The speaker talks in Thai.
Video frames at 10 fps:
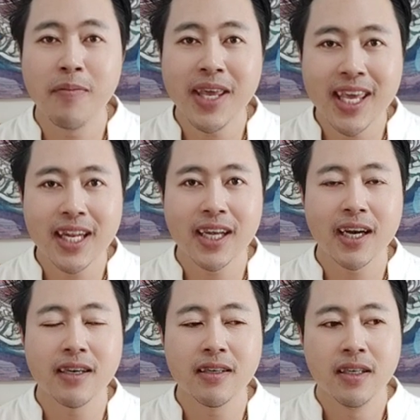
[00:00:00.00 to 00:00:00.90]
ไม่กินกัน
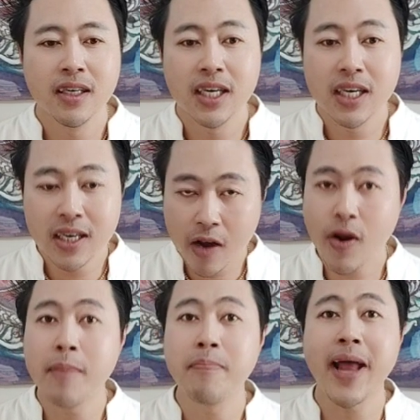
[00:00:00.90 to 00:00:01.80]
คือไอค
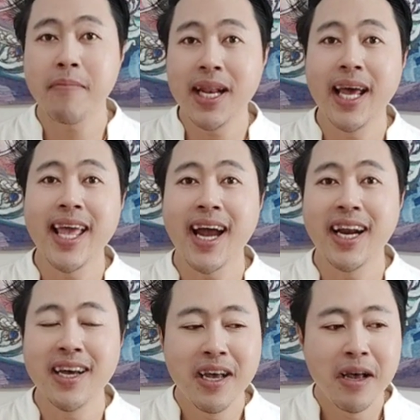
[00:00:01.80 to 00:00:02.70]
วามแปลกมีหลายอย่าง
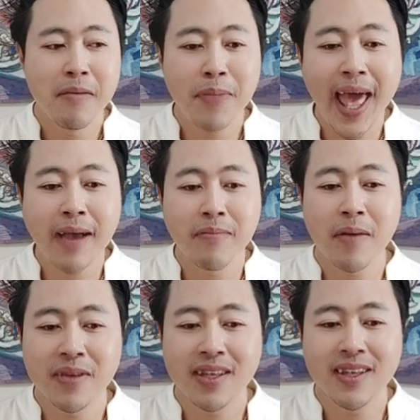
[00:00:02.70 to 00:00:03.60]
นะ แปลกแบบ
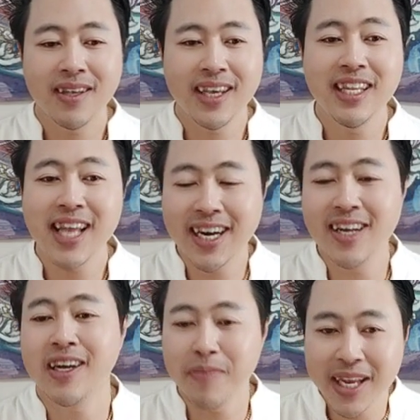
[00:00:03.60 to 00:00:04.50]
กินอย่างเดียว
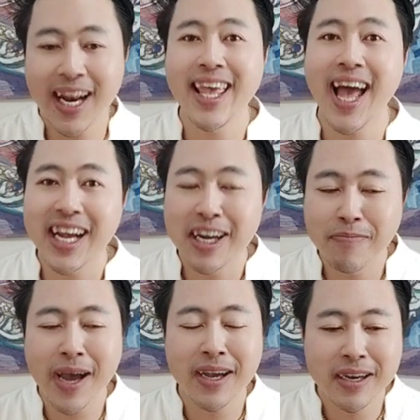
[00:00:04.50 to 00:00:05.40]
กับกินหลายอย่างเกิน
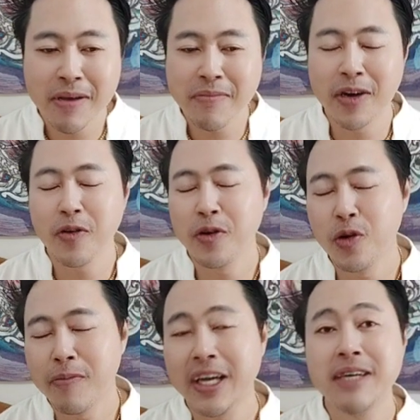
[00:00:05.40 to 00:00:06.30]
ไป คือไม่เหมือนคนทั่ว
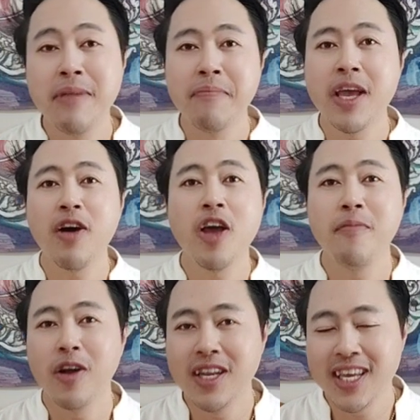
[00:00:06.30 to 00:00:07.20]
ไปคือมันไม่ค่อยพ
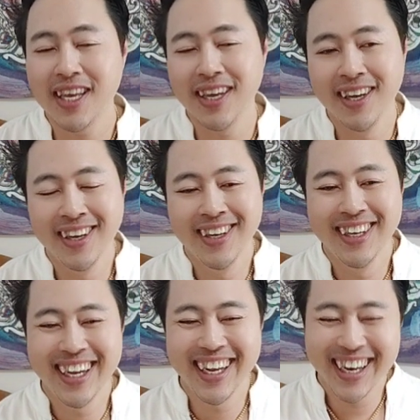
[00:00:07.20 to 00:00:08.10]
อดี
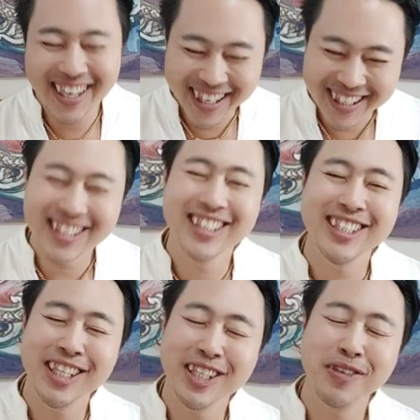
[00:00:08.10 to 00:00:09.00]
ก็เลยจริ
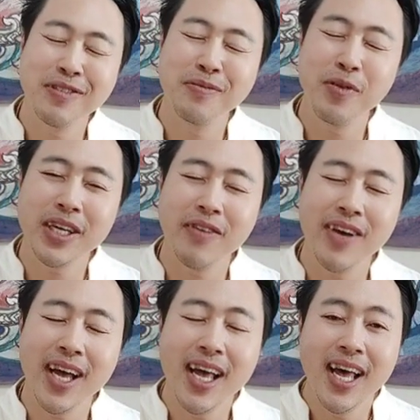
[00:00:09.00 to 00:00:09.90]
งๆต้องพูดคำว่า
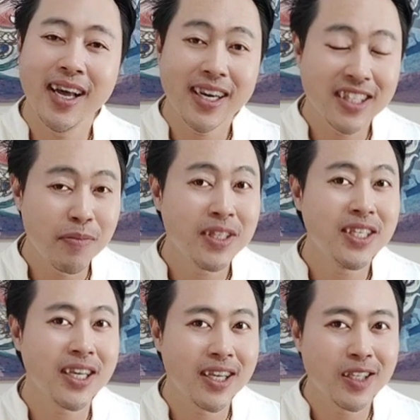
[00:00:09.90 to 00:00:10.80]
ราศีพิจิ
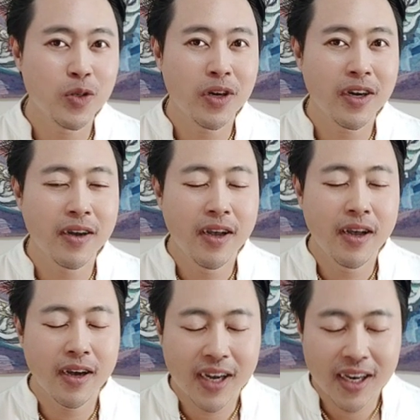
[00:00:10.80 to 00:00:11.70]
กในช่วง
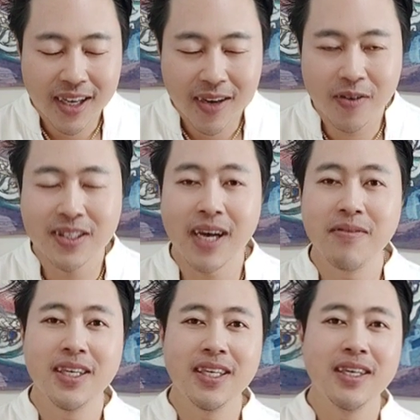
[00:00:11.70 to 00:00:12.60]
กันยา63
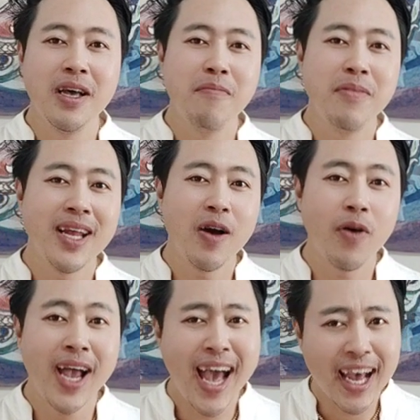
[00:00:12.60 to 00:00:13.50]
ถึงมีนา
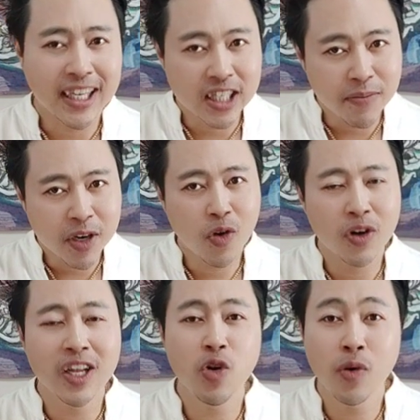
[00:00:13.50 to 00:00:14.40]
65 อาจจะเป็นคน
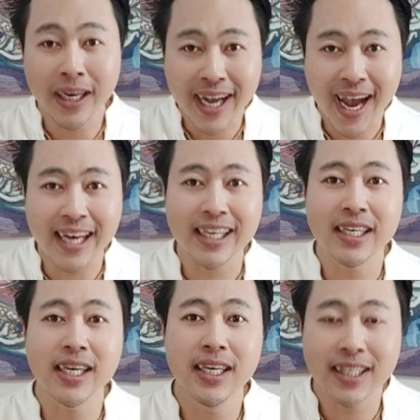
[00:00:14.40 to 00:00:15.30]
ที่ดูขาดขาดกัน
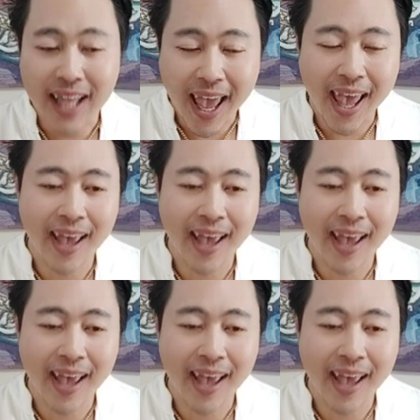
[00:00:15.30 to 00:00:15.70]
เกิน แต่